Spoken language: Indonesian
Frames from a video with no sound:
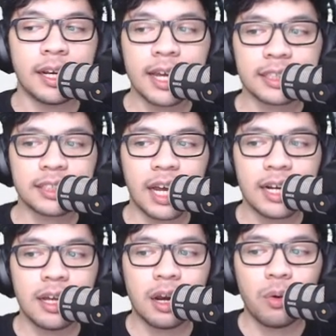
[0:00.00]
Next
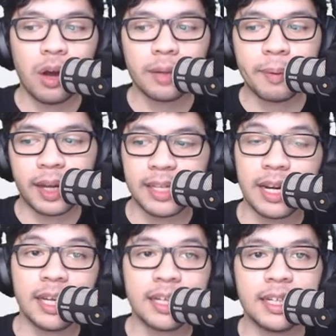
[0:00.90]
ada lowongan
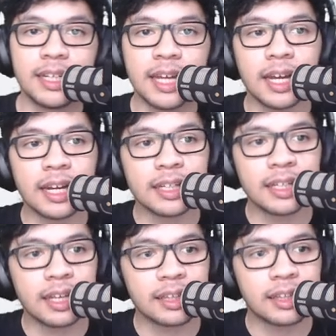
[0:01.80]
pekerjaan lagi dari
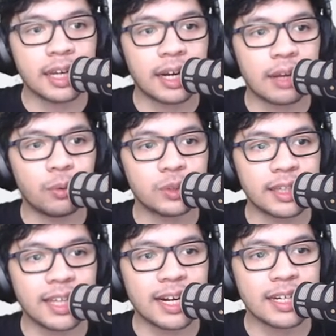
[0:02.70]
Lentera
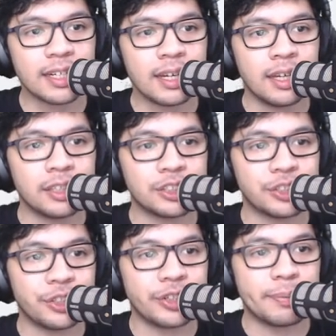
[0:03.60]
Nusantara,
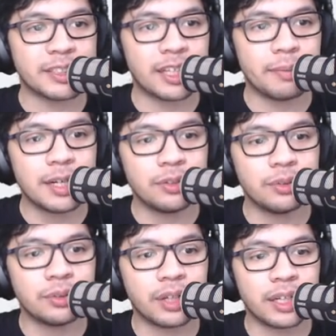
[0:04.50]
studio game asal
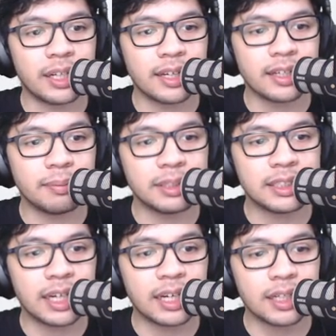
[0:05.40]
Bandung. Ini lagi
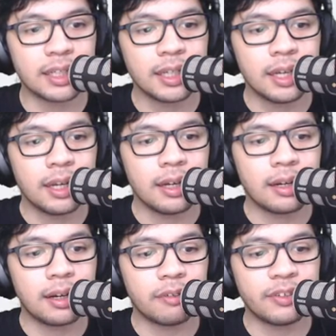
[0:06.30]
mencari
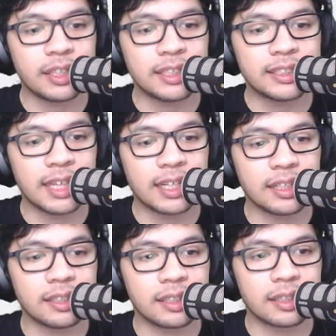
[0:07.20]
graphic
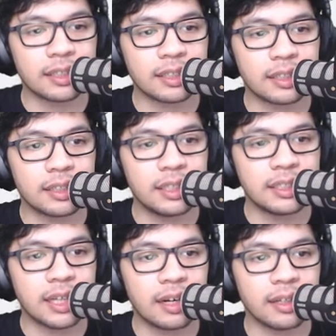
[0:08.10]
designer,
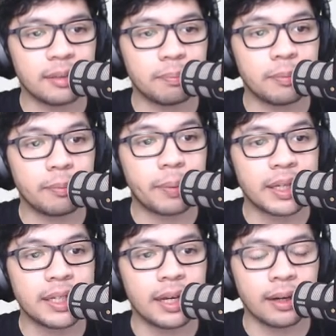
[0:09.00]
dicari
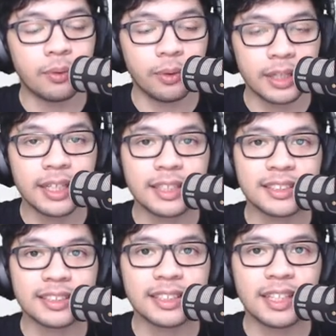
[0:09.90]
pria. Ini
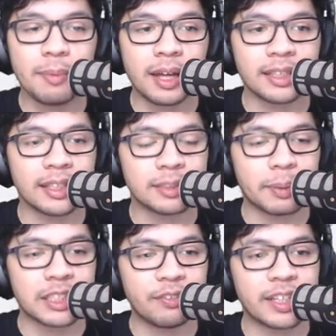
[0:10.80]
ini banget ya,
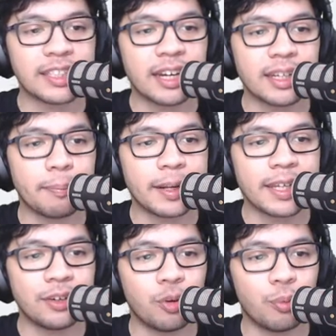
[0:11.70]
spesifik nyarinya
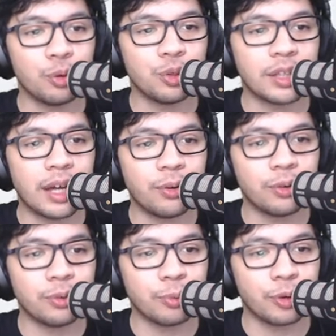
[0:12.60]
pria 27
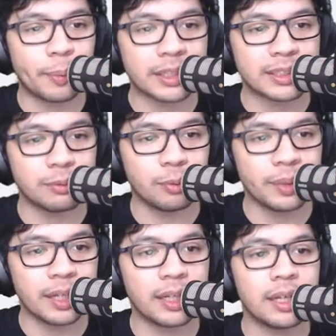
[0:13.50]
tahun umur
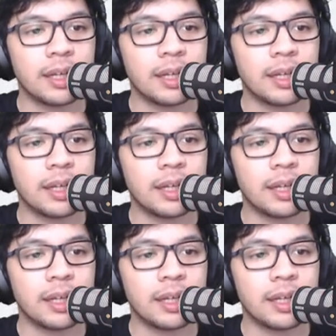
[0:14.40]
maksimumnya